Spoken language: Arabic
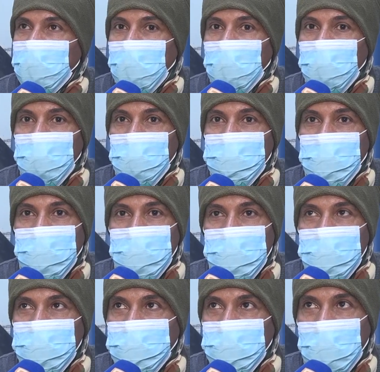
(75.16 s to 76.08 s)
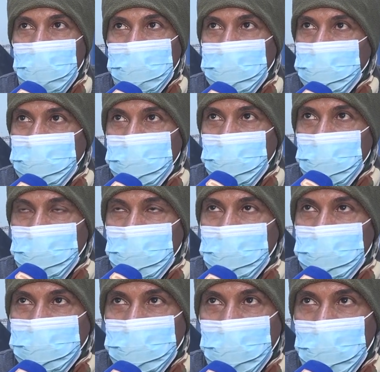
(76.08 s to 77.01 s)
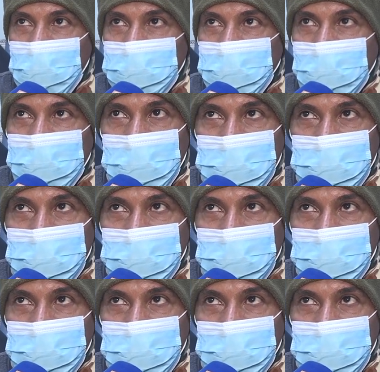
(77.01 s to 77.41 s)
أنا أول مرة نشاهد هيك غبرة بتراب يعني